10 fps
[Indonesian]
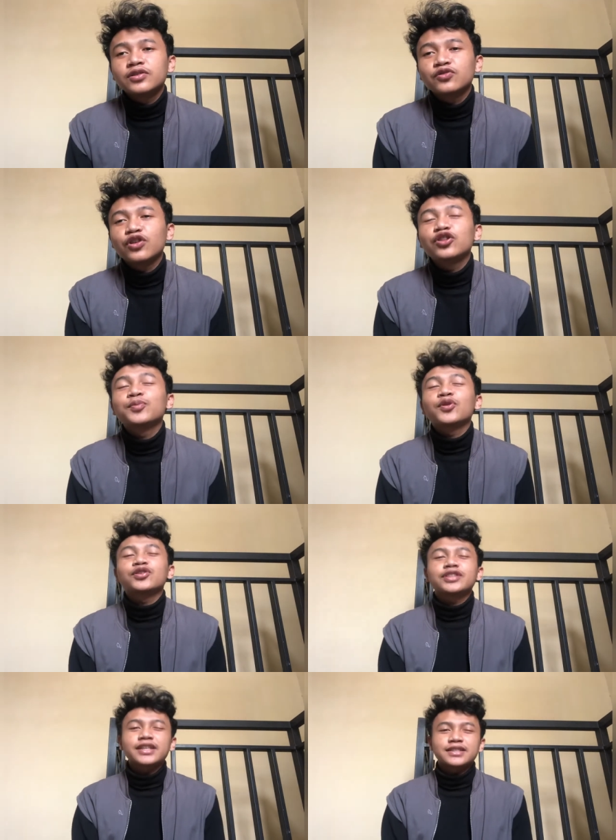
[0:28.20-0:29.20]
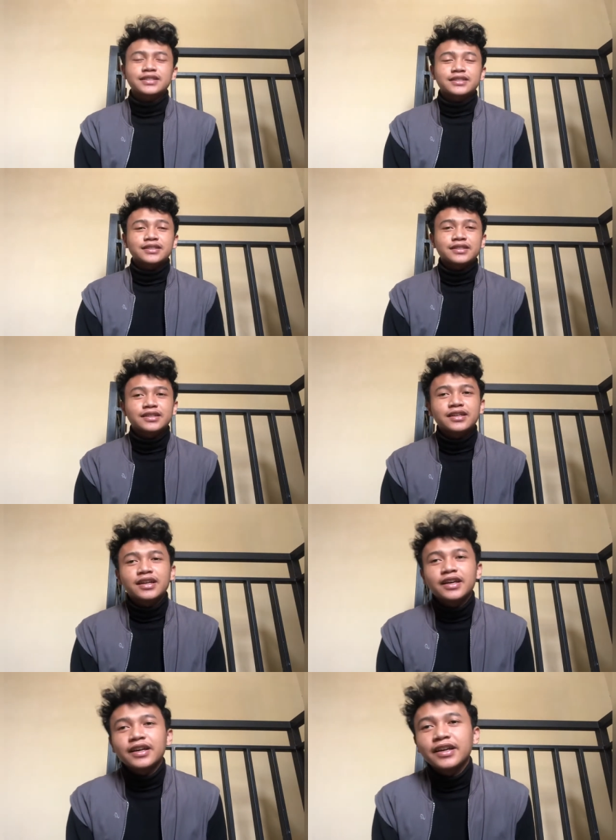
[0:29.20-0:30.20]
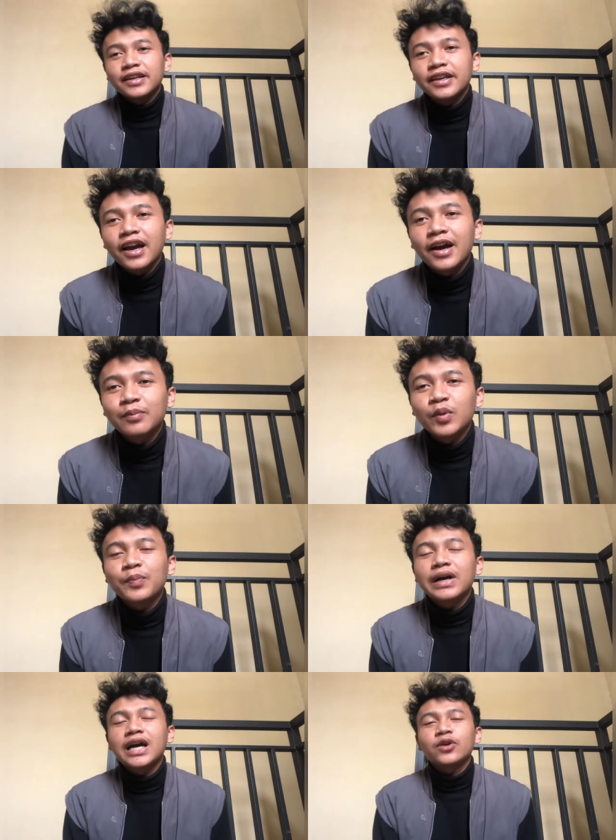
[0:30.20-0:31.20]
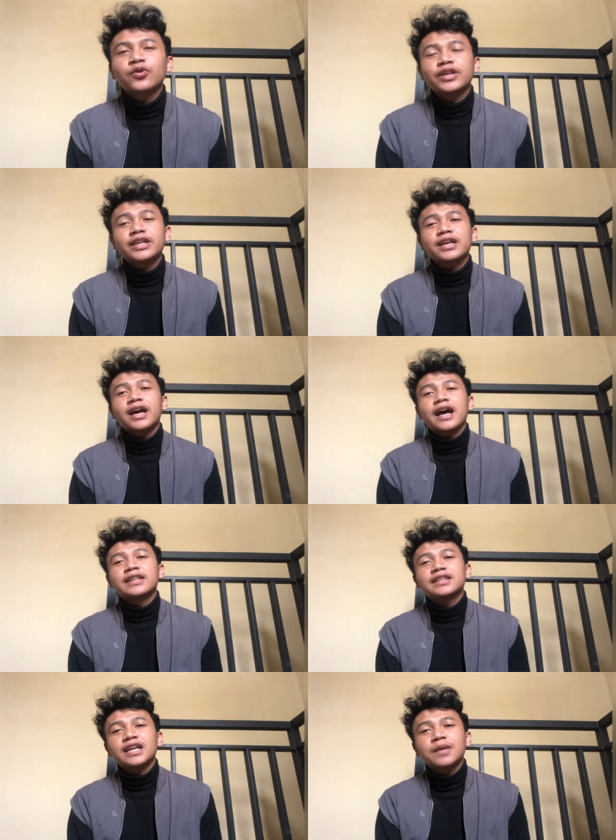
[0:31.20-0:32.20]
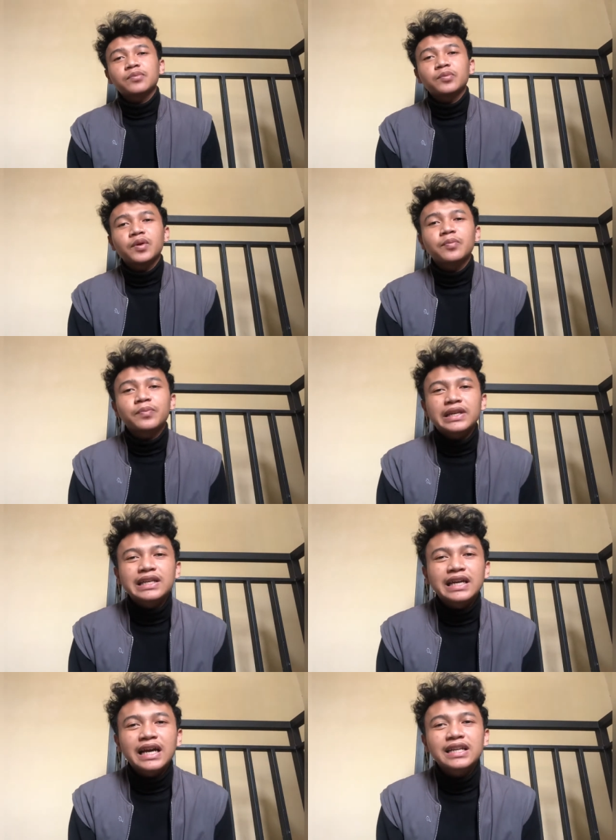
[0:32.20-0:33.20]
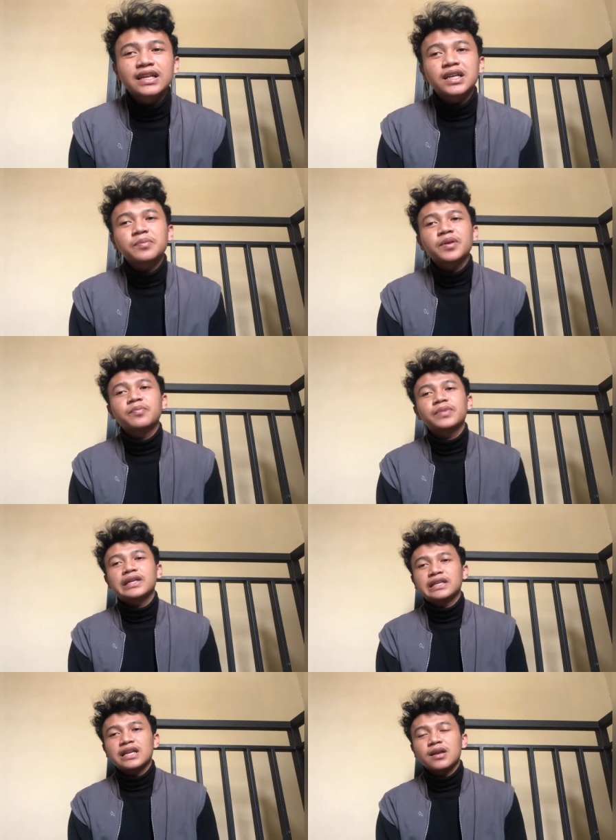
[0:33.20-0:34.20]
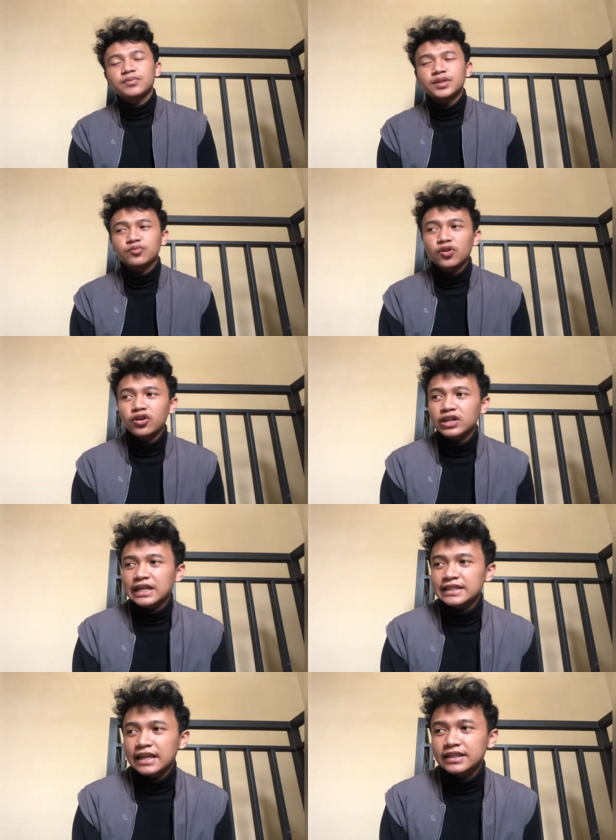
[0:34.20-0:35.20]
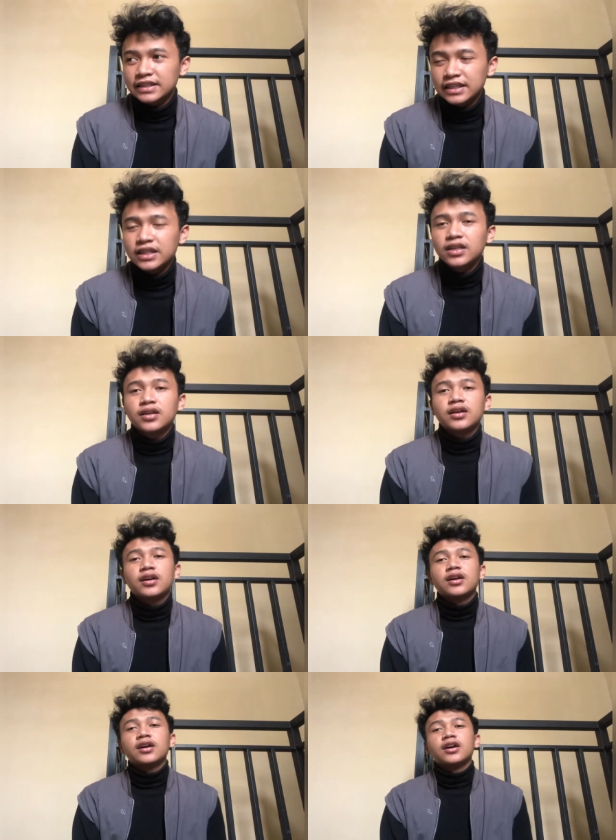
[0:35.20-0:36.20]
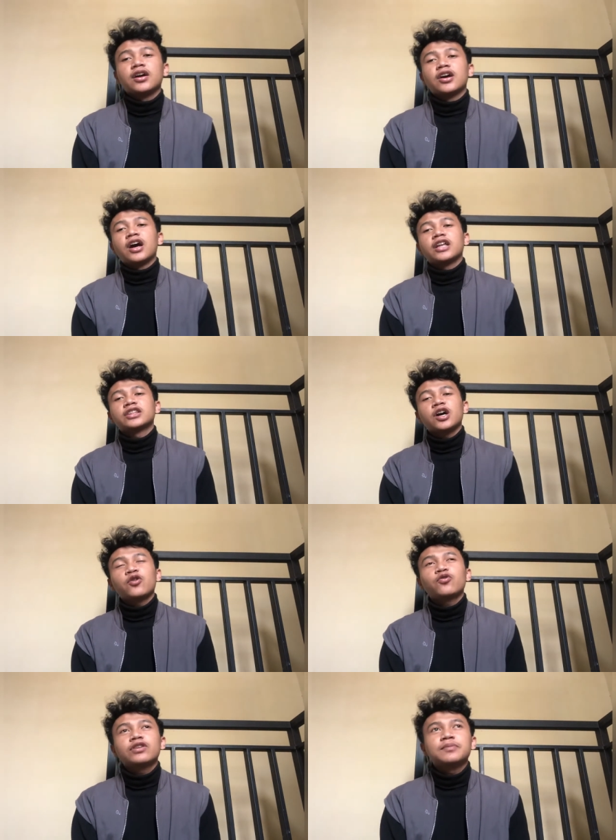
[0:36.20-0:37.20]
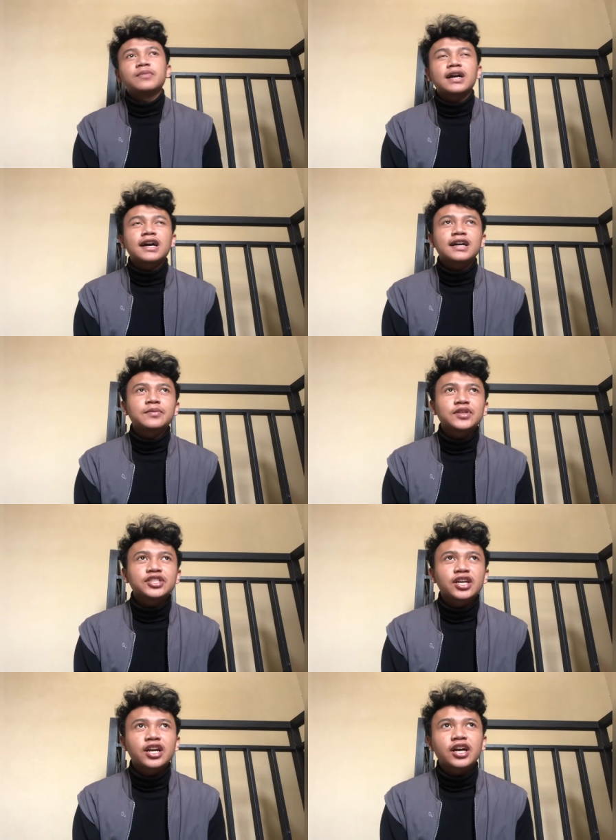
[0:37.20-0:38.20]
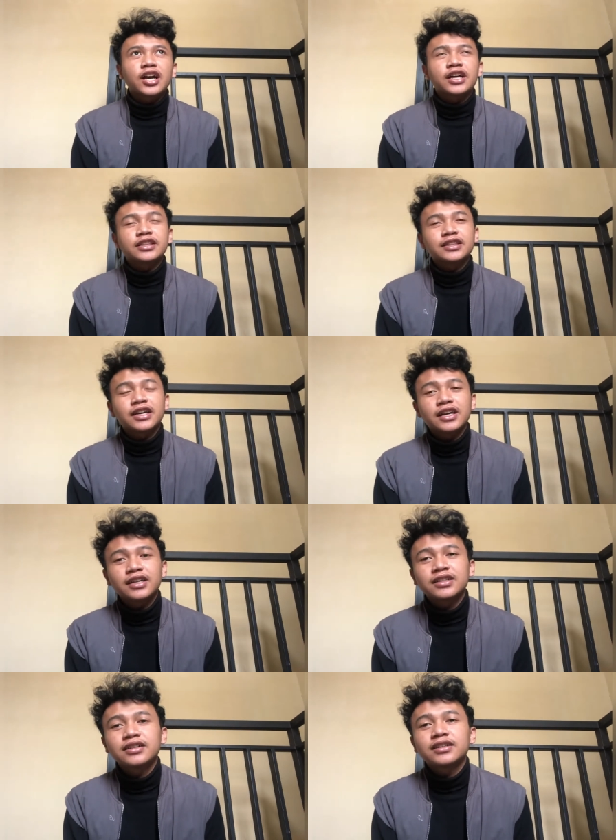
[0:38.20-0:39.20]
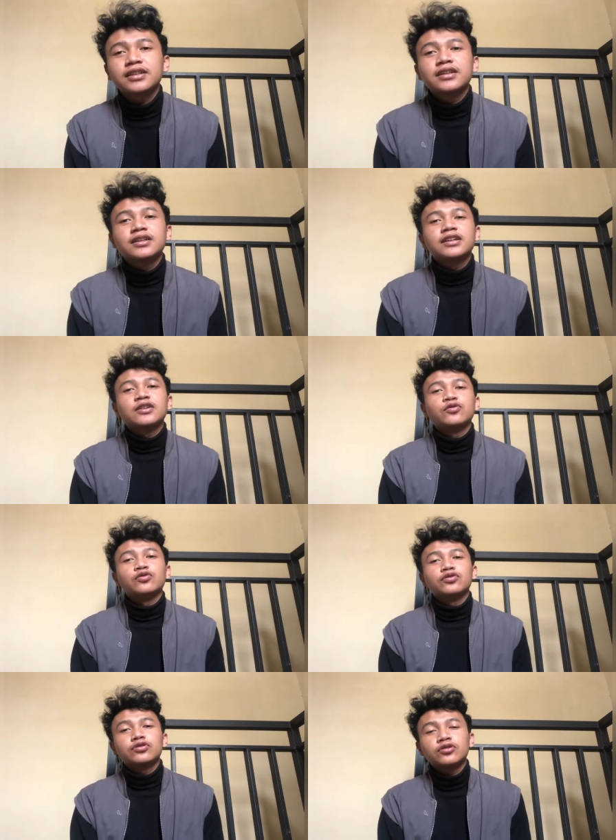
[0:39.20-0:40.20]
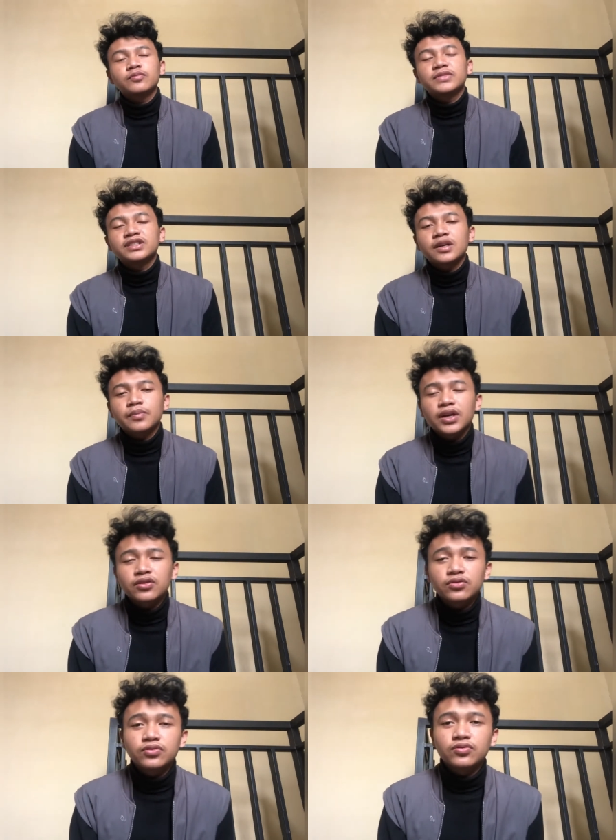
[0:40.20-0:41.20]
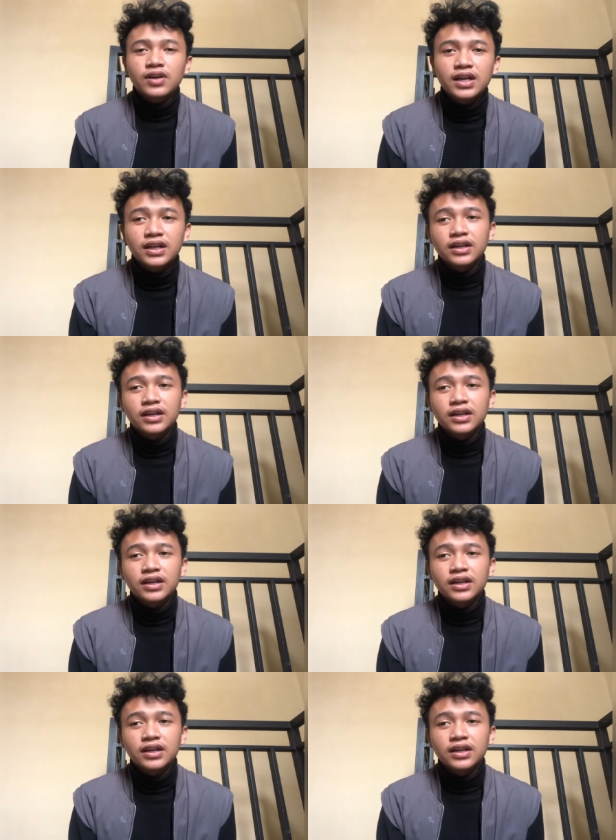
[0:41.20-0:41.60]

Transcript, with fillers: suatu proses yang mempengaruhi antara pemimpin dengan yang dipimpin dalam sebuah organisasi eh, atau lembaga kemasyarakatan untuk mencapai tujuan